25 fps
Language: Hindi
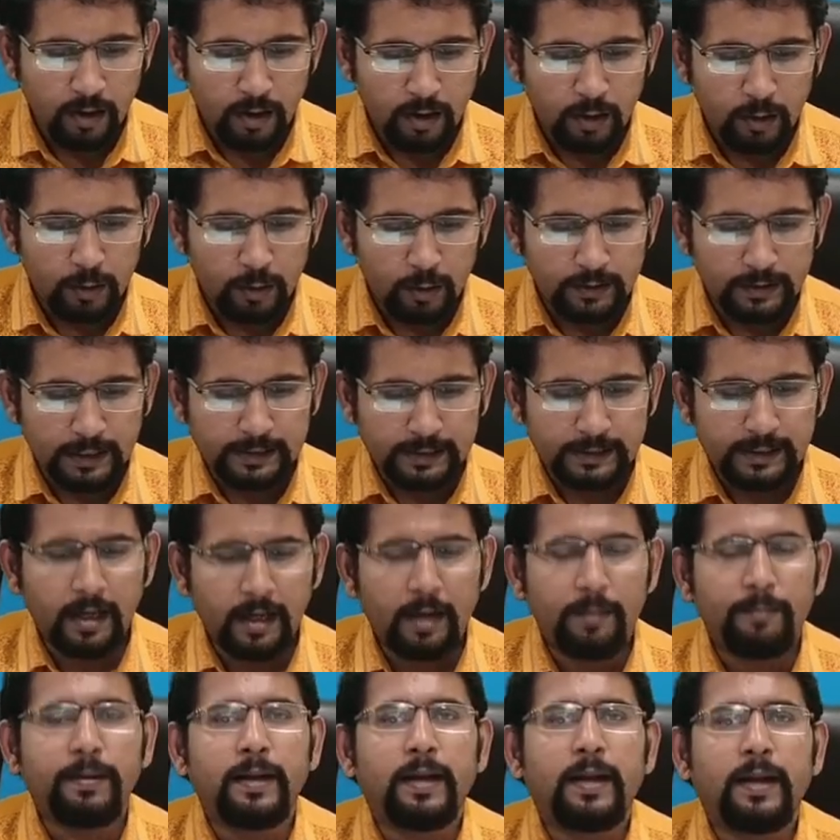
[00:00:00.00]
तो जैसे
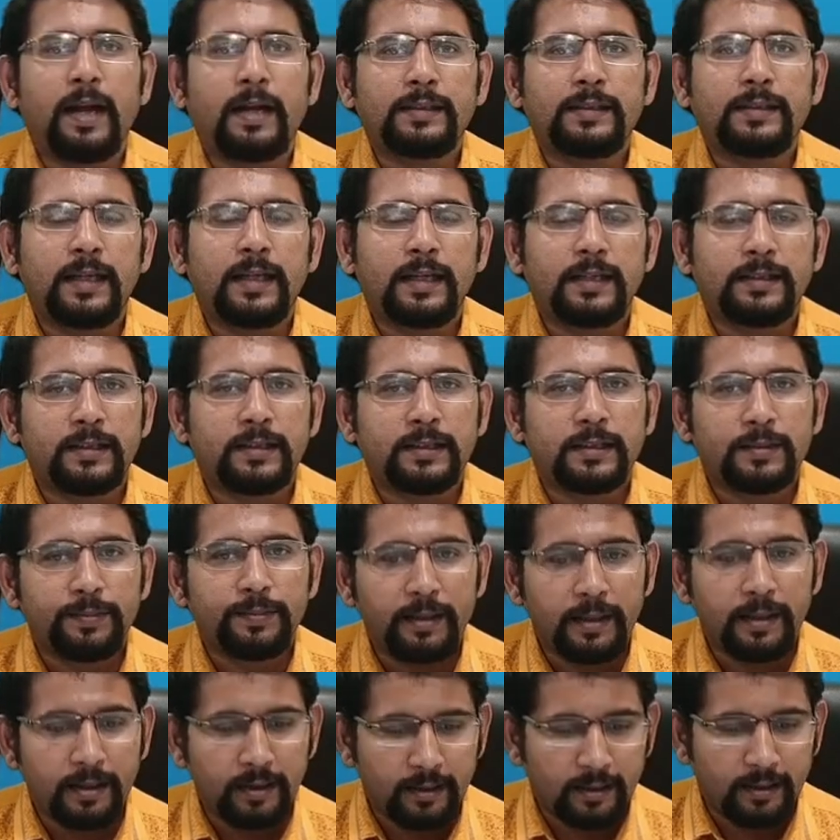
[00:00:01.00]
कि हमने लास्ट लेक्चर्स
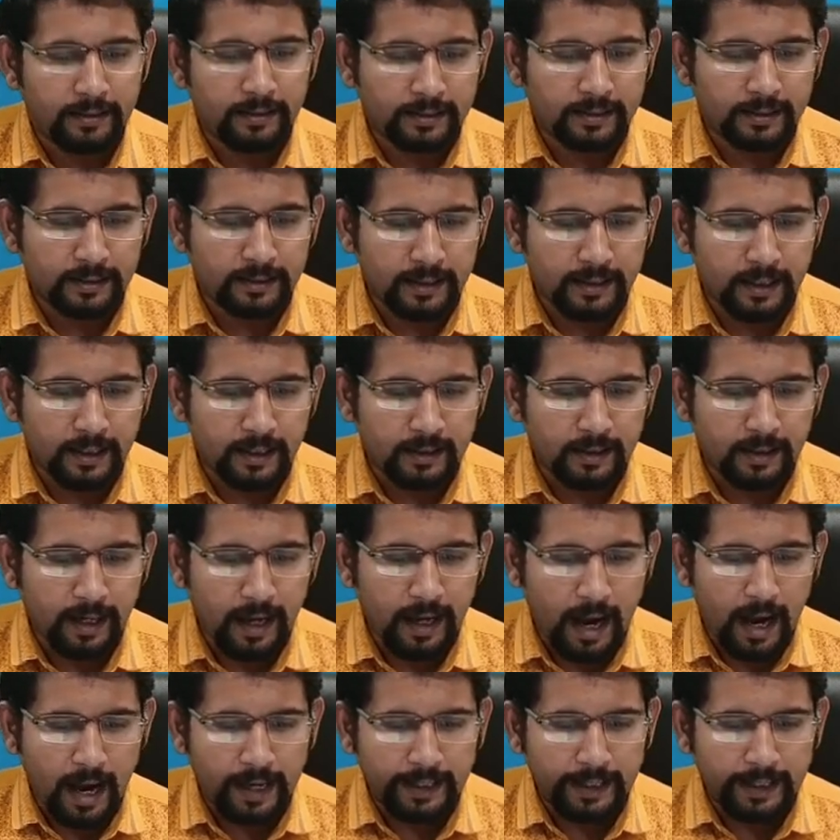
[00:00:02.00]
में डिस्कस किया था
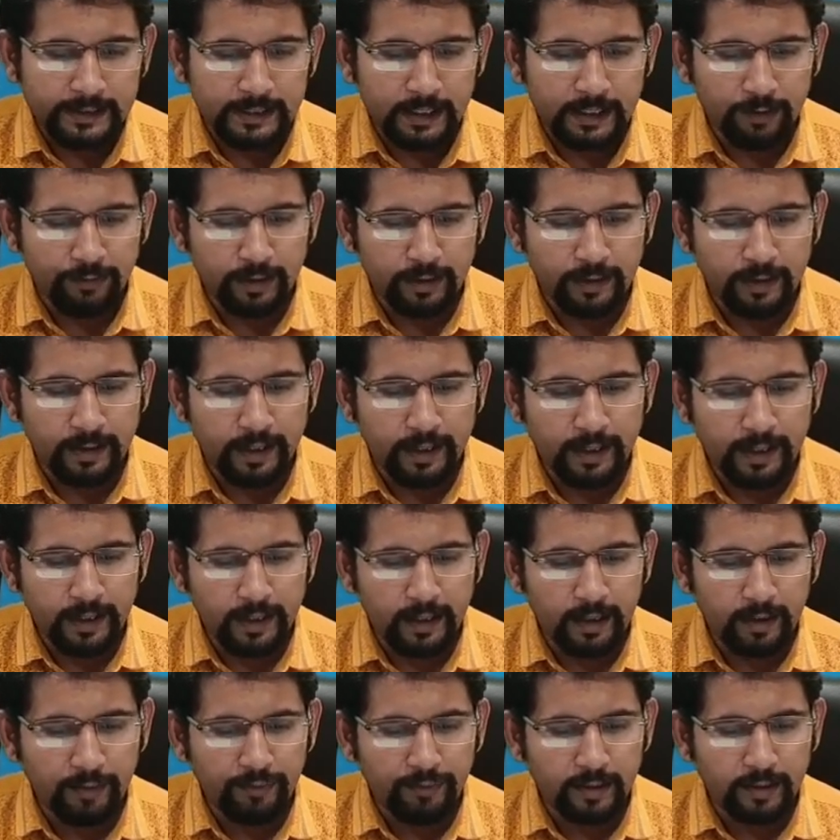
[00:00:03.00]
कि आईसी वन ये
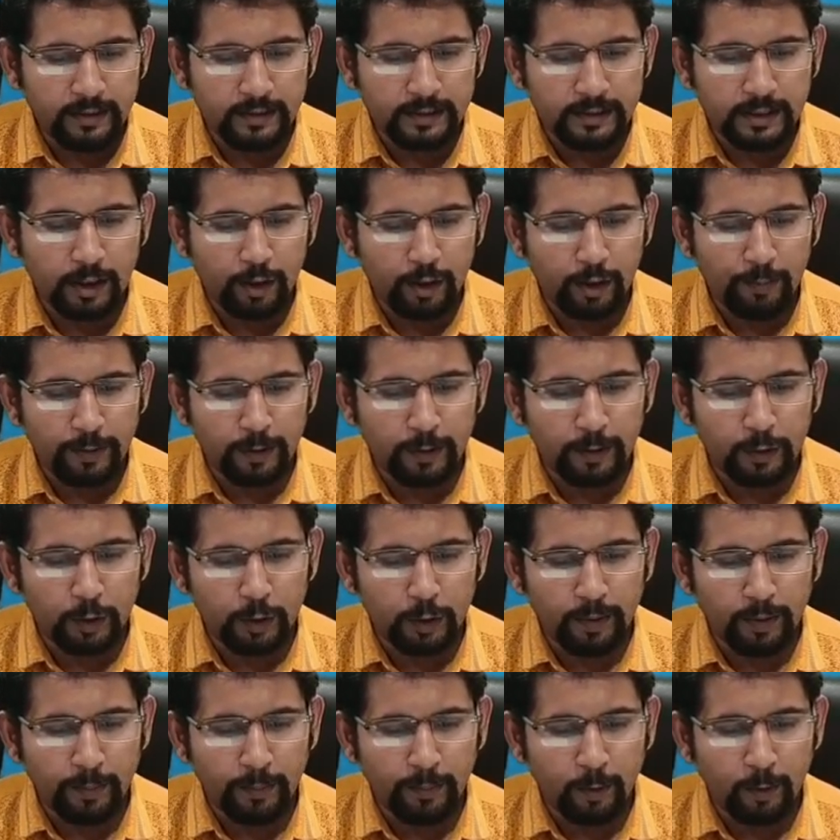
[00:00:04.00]
इंडिफरेंस कर्व पे
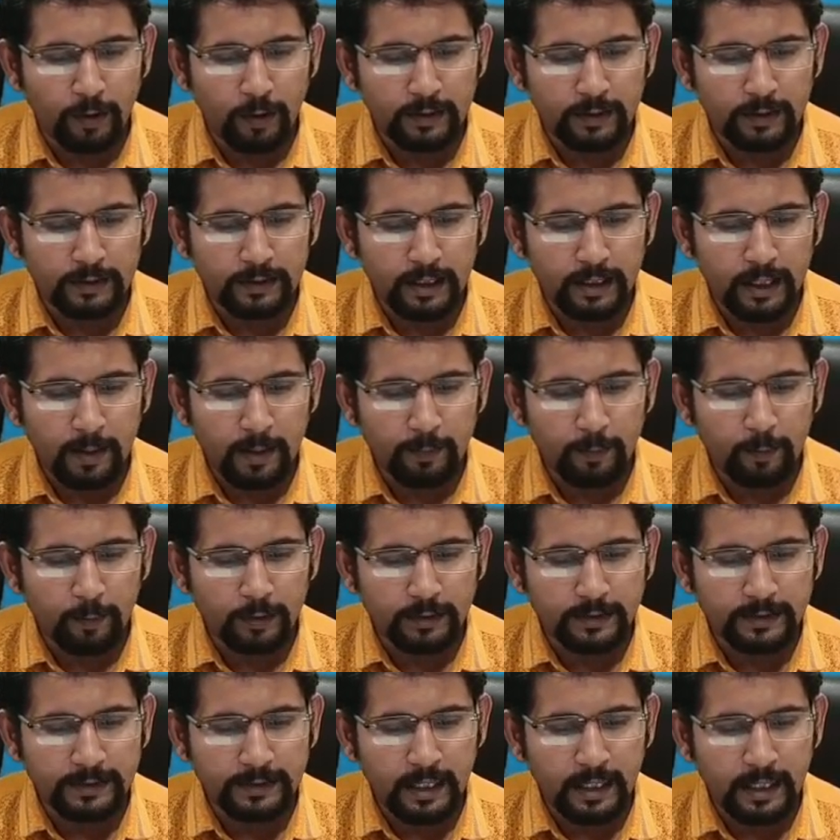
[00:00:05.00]
जो भी पॉइंट्स है ये
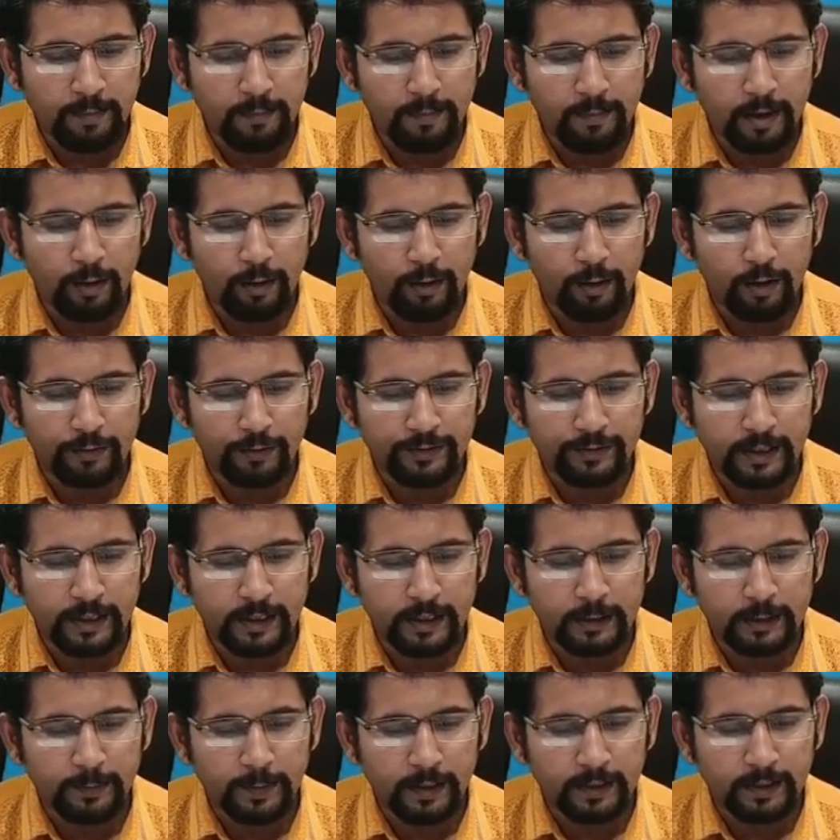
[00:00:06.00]
आपको सेम लेवल ऑफ
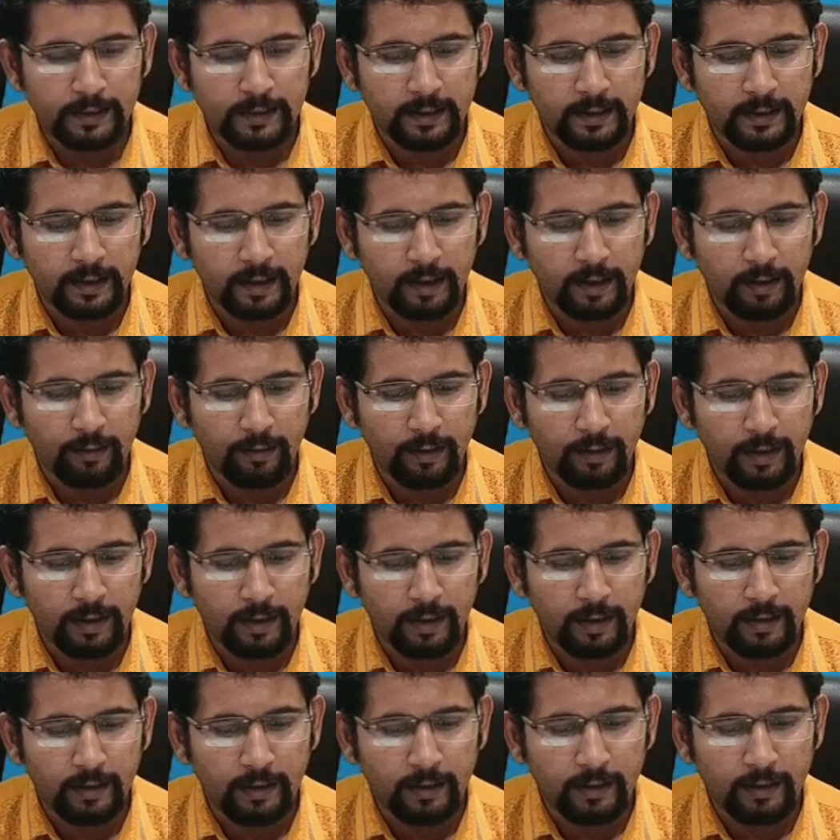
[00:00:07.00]
सेटिस्फेक्शन देंगे
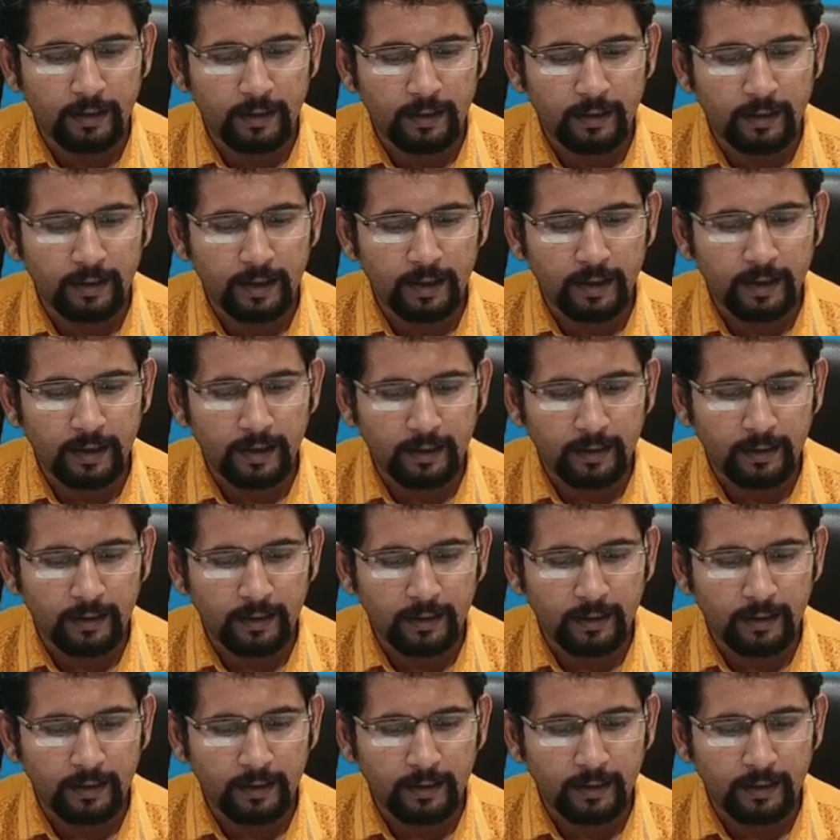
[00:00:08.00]
करेक्ट